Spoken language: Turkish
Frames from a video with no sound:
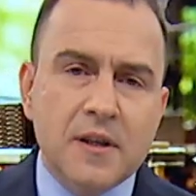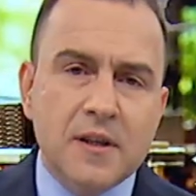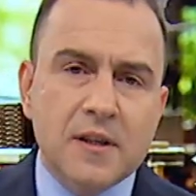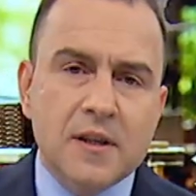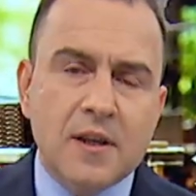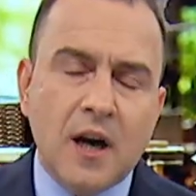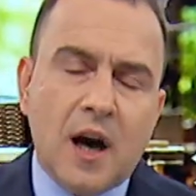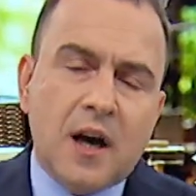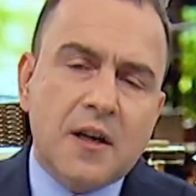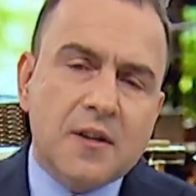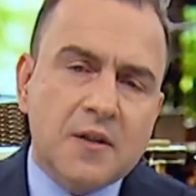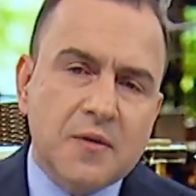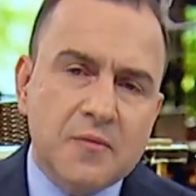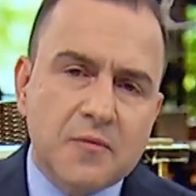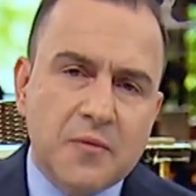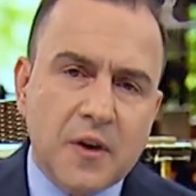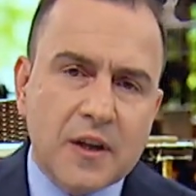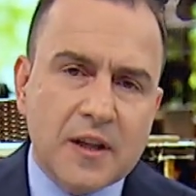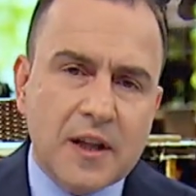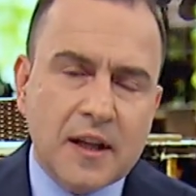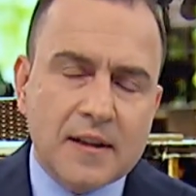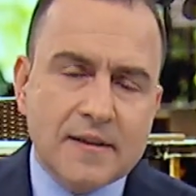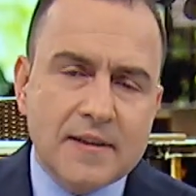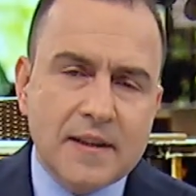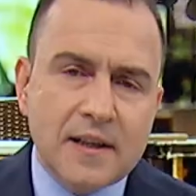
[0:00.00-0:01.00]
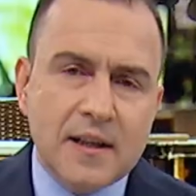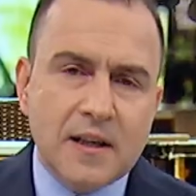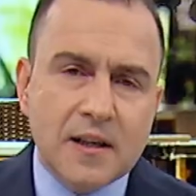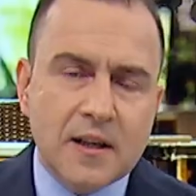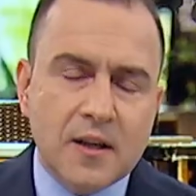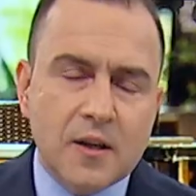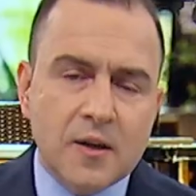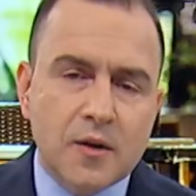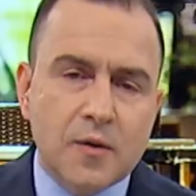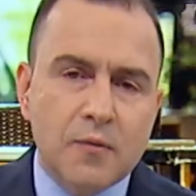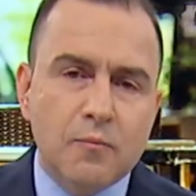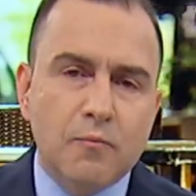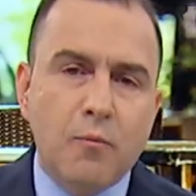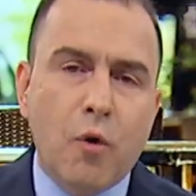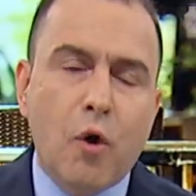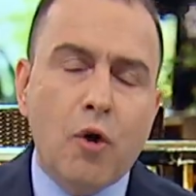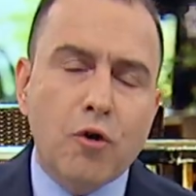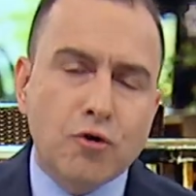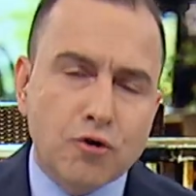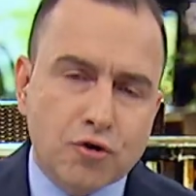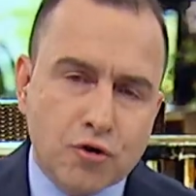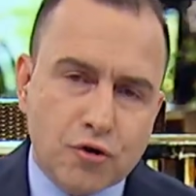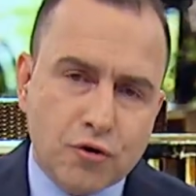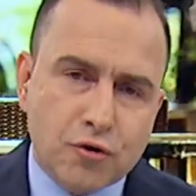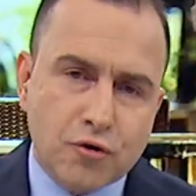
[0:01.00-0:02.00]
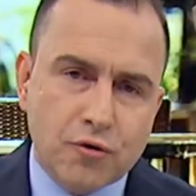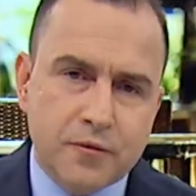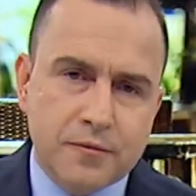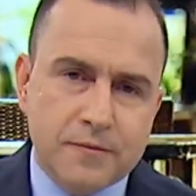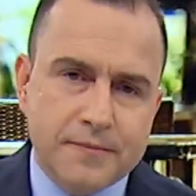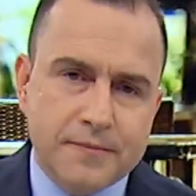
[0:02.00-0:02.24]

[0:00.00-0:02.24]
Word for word: yardım falan değil, borç.